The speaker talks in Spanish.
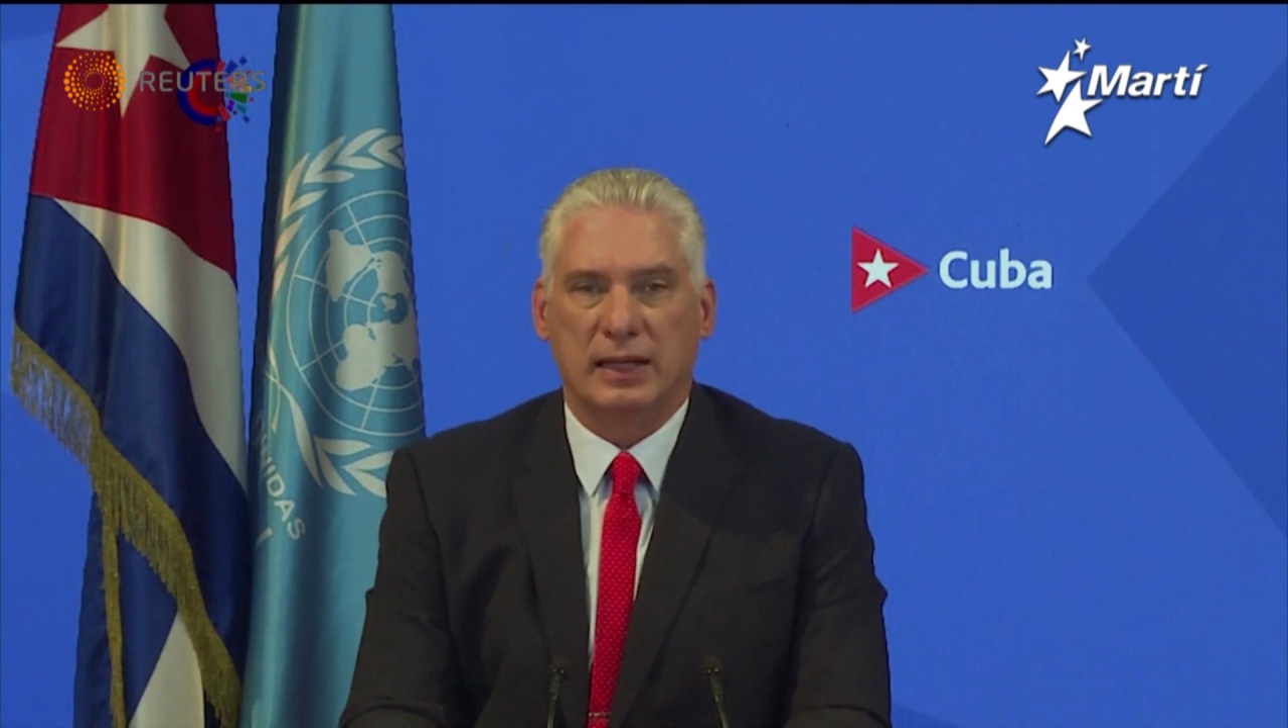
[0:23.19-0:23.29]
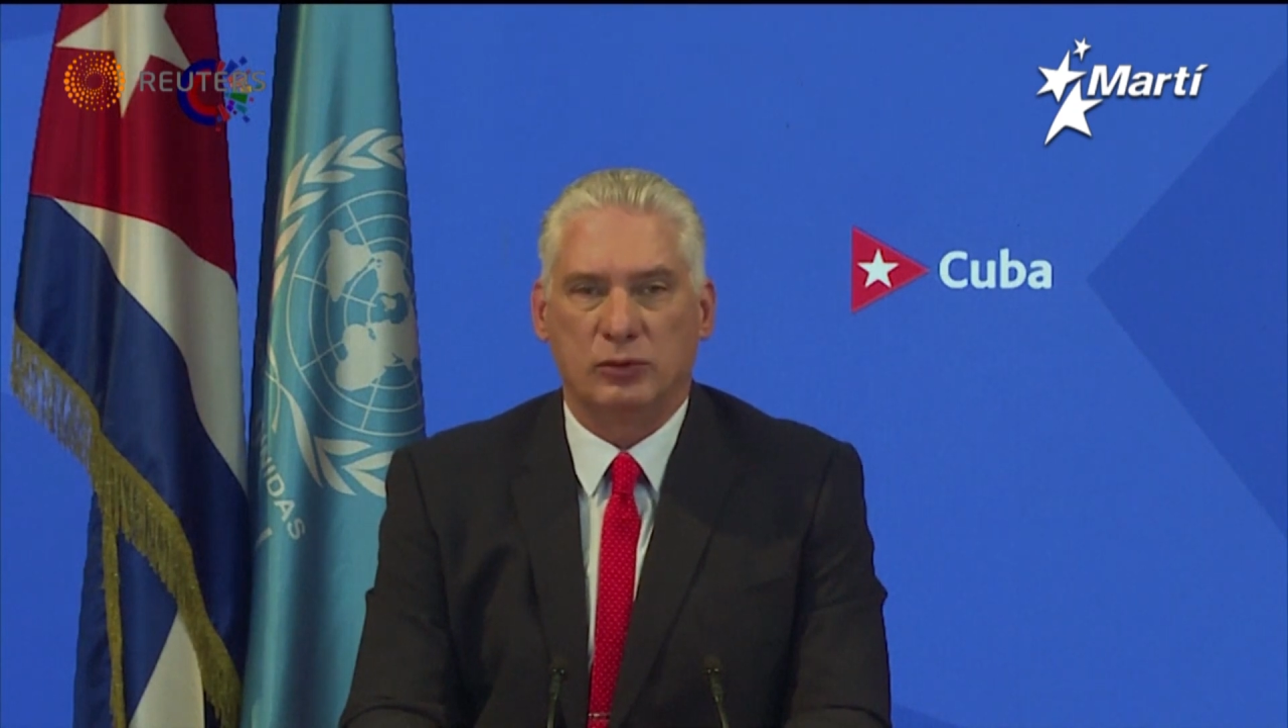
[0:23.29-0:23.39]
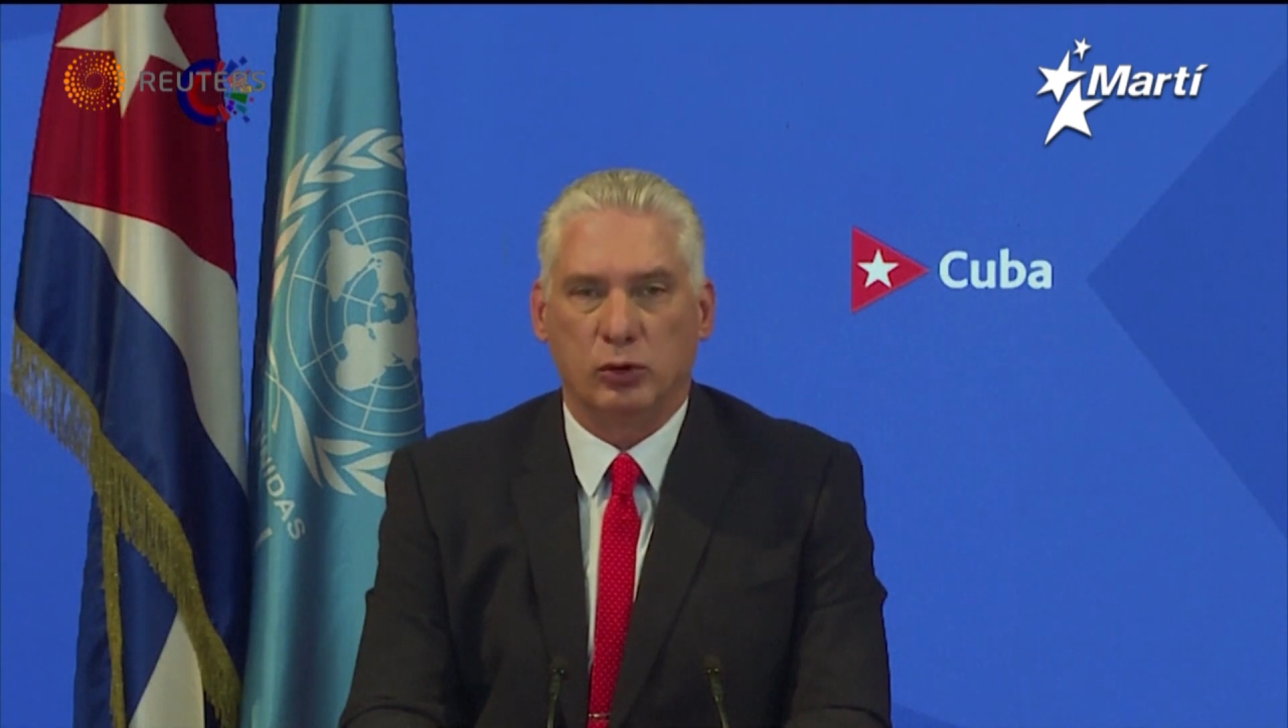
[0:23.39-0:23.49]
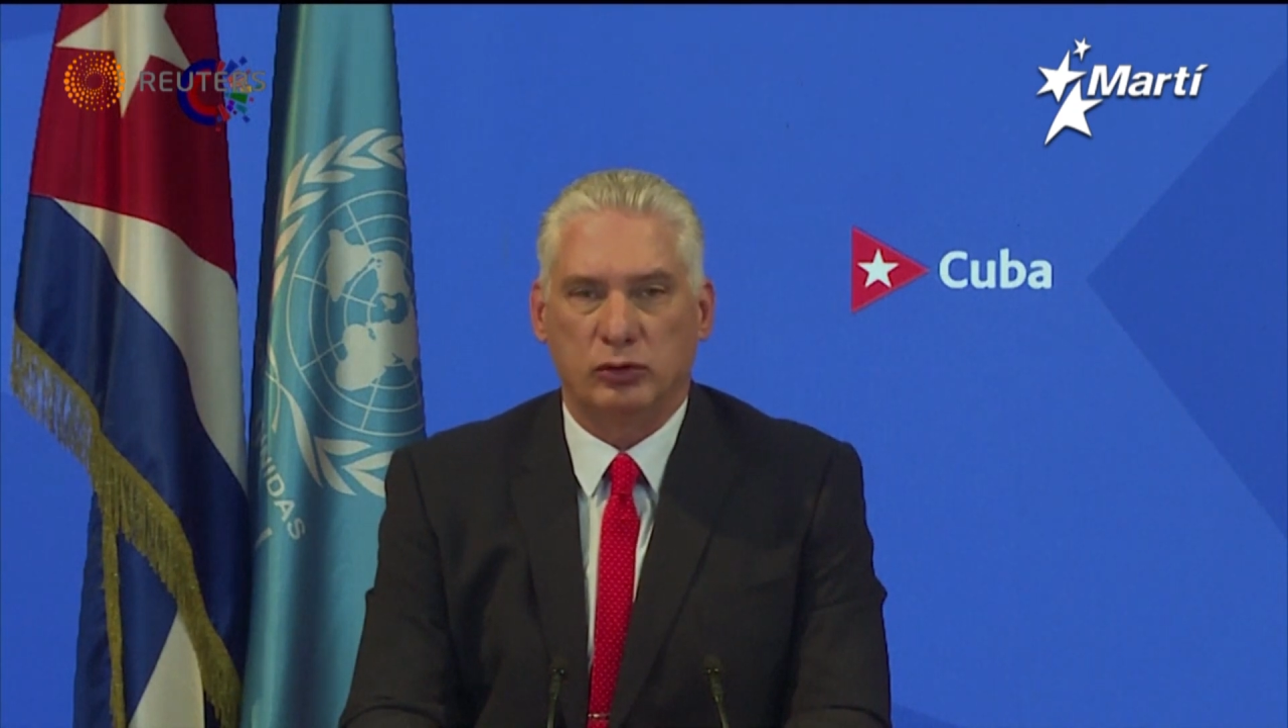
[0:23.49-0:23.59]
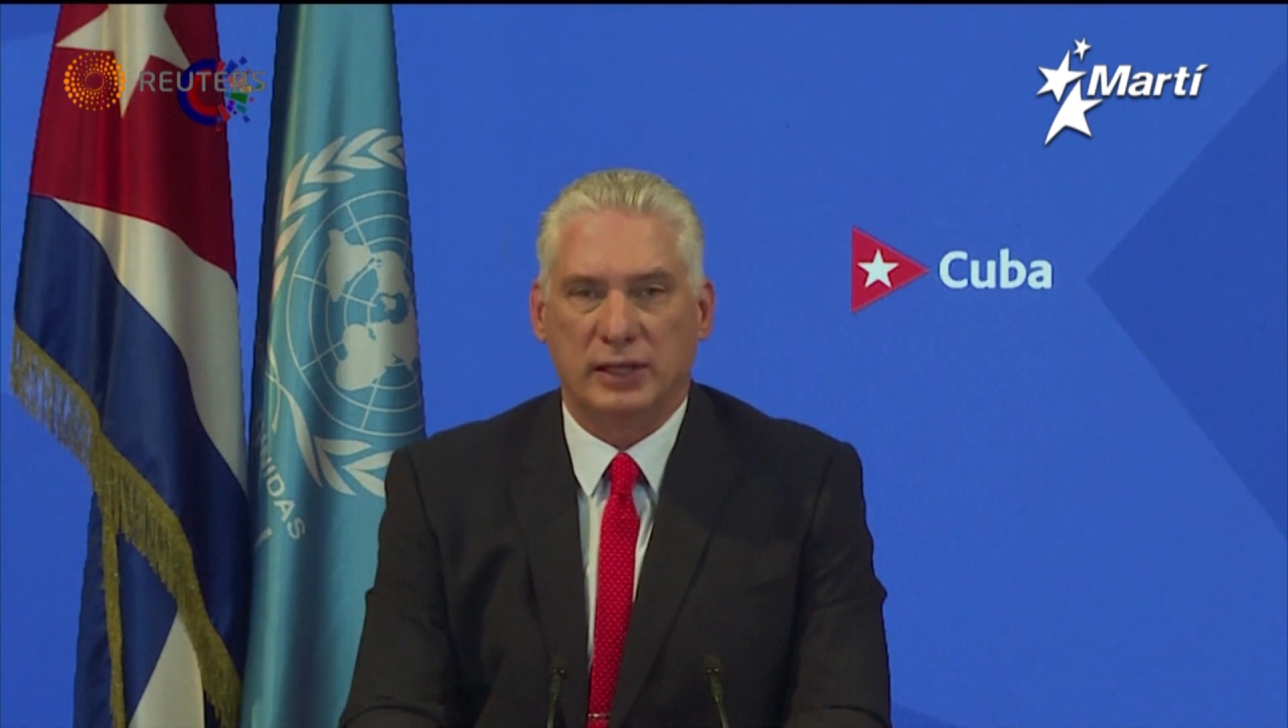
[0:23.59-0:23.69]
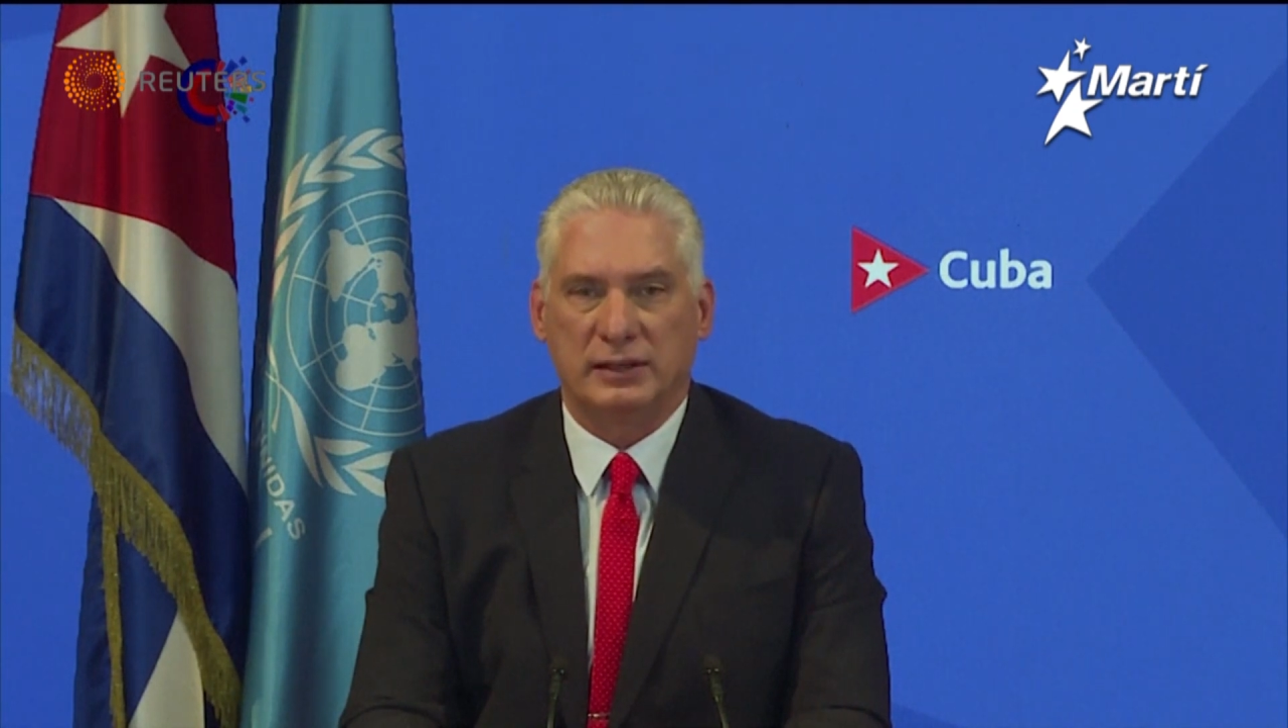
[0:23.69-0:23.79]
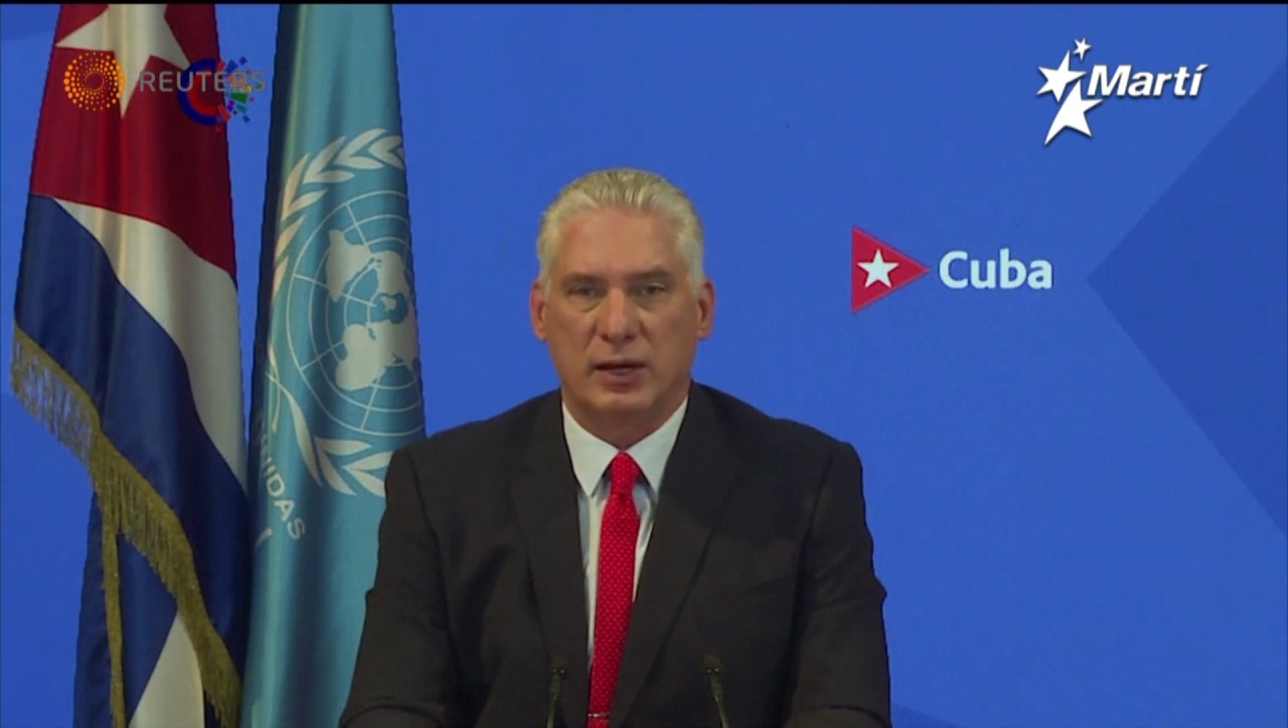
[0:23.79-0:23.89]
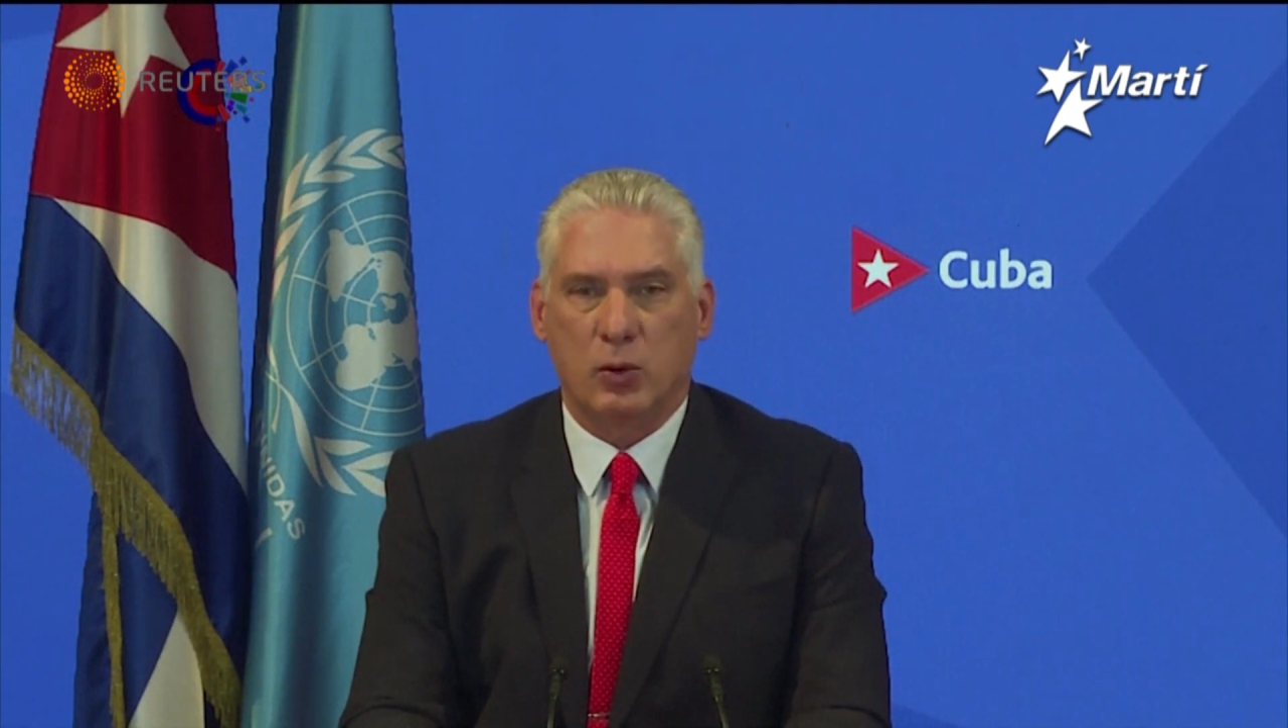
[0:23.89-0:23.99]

Washington